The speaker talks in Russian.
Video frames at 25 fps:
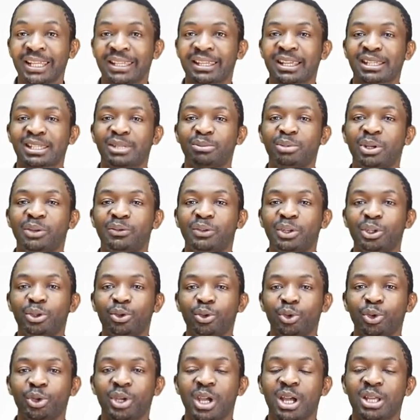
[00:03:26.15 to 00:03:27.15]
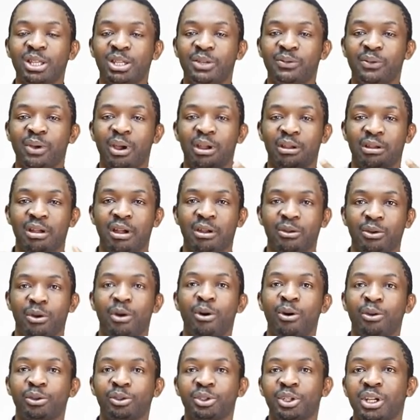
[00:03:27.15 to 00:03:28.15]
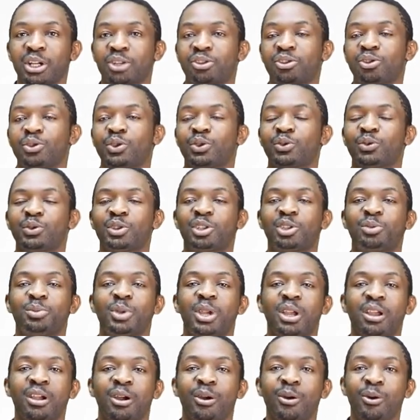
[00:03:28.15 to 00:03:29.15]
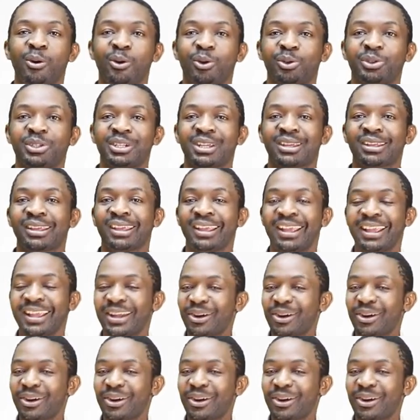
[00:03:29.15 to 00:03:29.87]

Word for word: я себе веду, я одеваю как он, я чувствую себя как он, я,